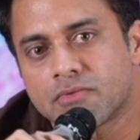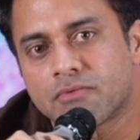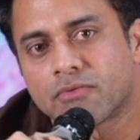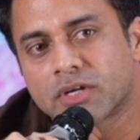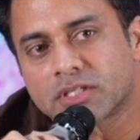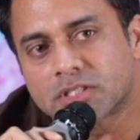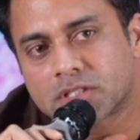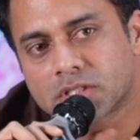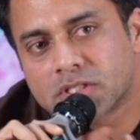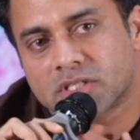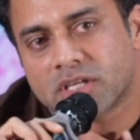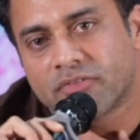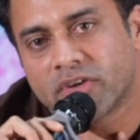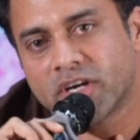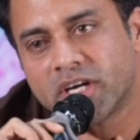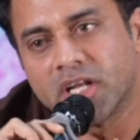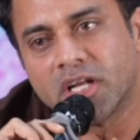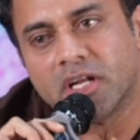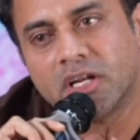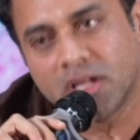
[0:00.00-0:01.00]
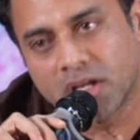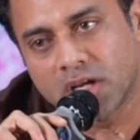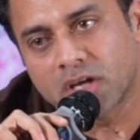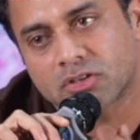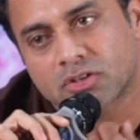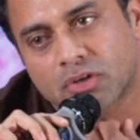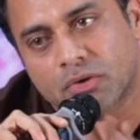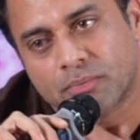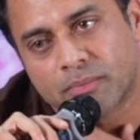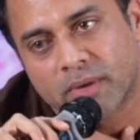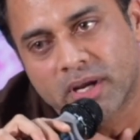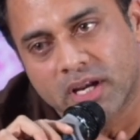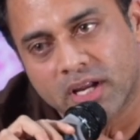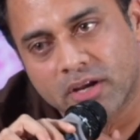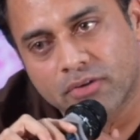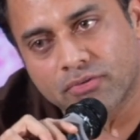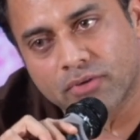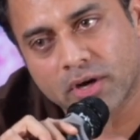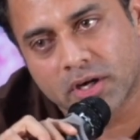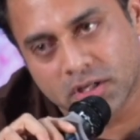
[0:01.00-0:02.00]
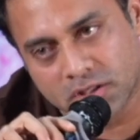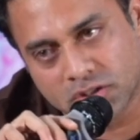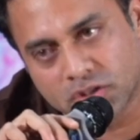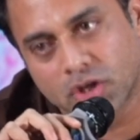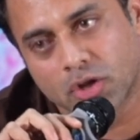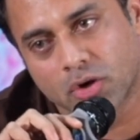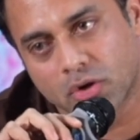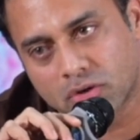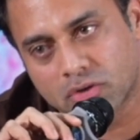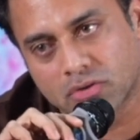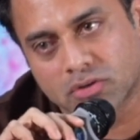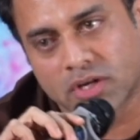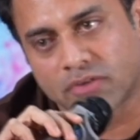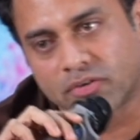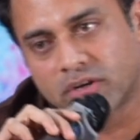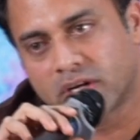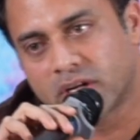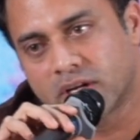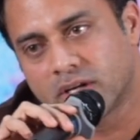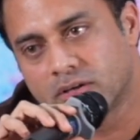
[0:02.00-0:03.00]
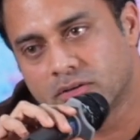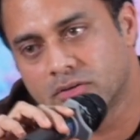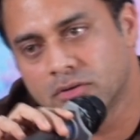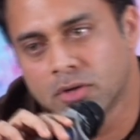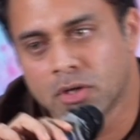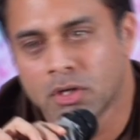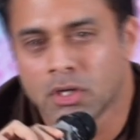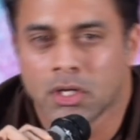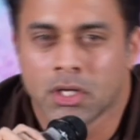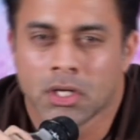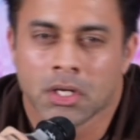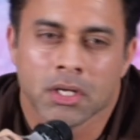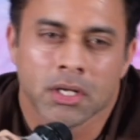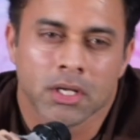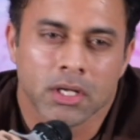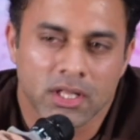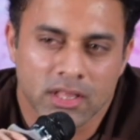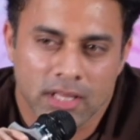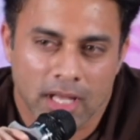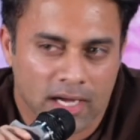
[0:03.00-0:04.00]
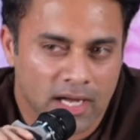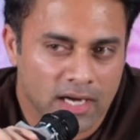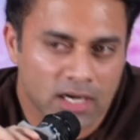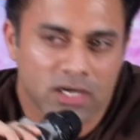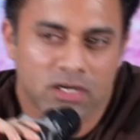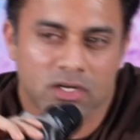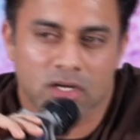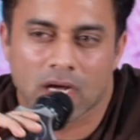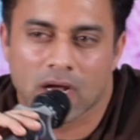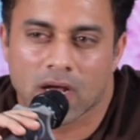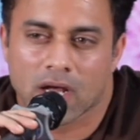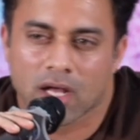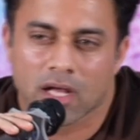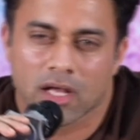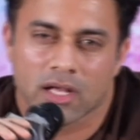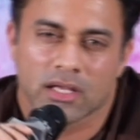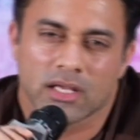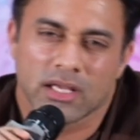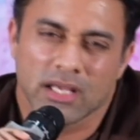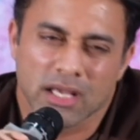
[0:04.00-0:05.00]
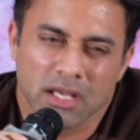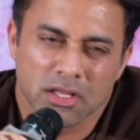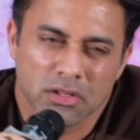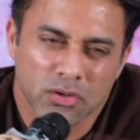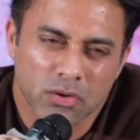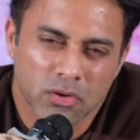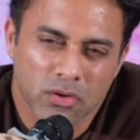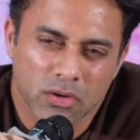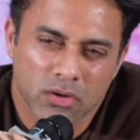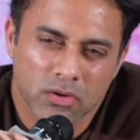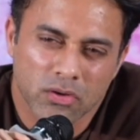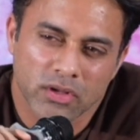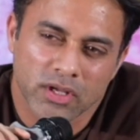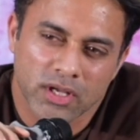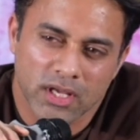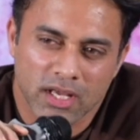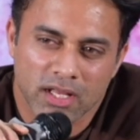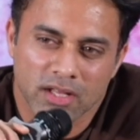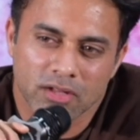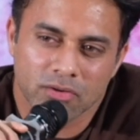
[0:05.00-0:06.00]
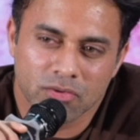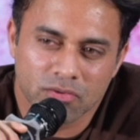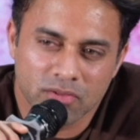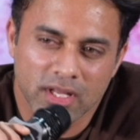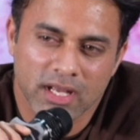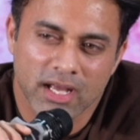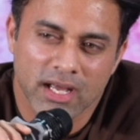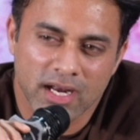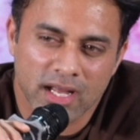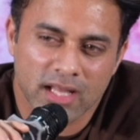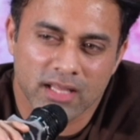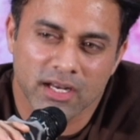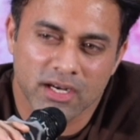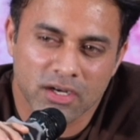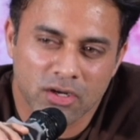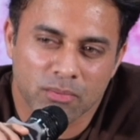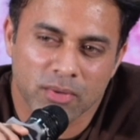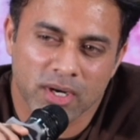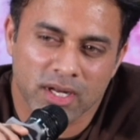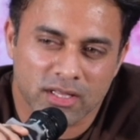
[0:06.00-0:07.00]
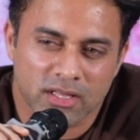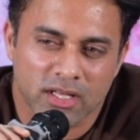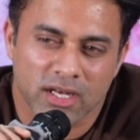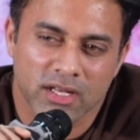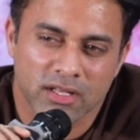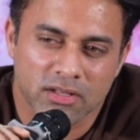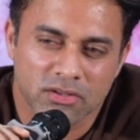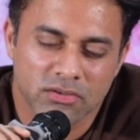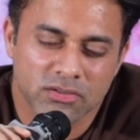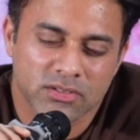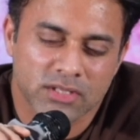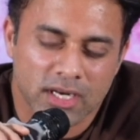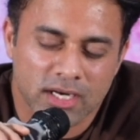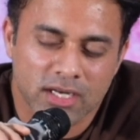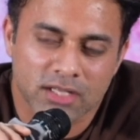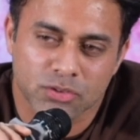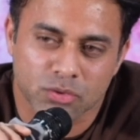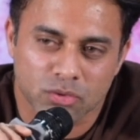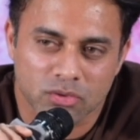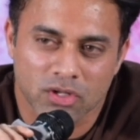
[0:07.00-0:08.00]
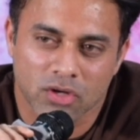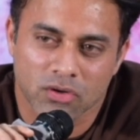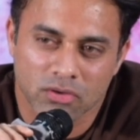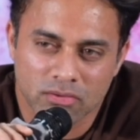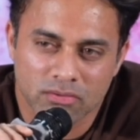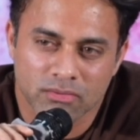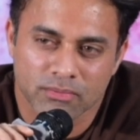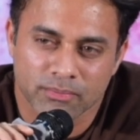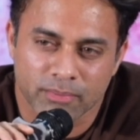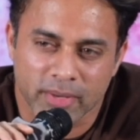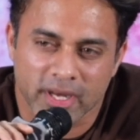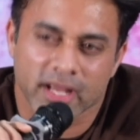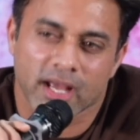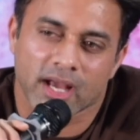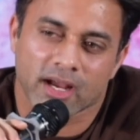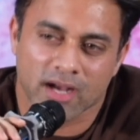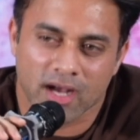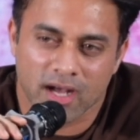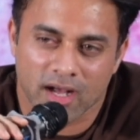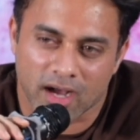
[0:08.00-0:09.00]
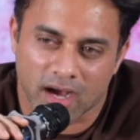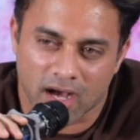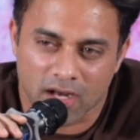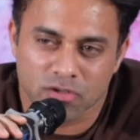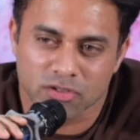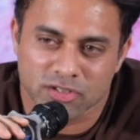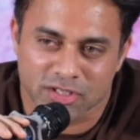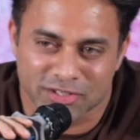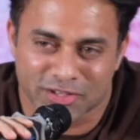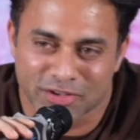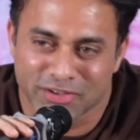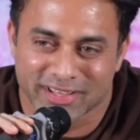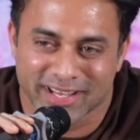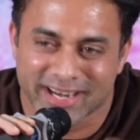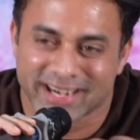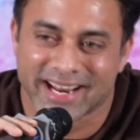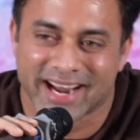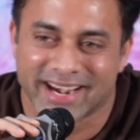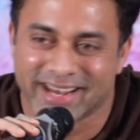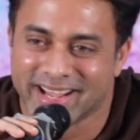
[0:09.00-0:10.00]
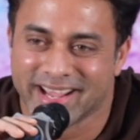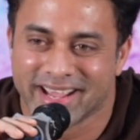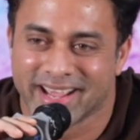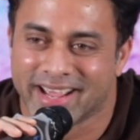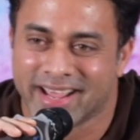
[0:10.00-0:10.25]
ఫస్ట్ సెవెంటీన్ ఇయర్స్ ఆఫ్ మై లైఫ్ అంటే జీరో టు సెవెంటీన్ ఇందాక అన్నట్టుగా ఏదో ఇంకేదో ఉంది కానీ అదేంటో మనకు తెలియదు సర్లే చూద్దాం పెరిగాక ఆలోచిద్దాం ఎందుకంటే అడిగే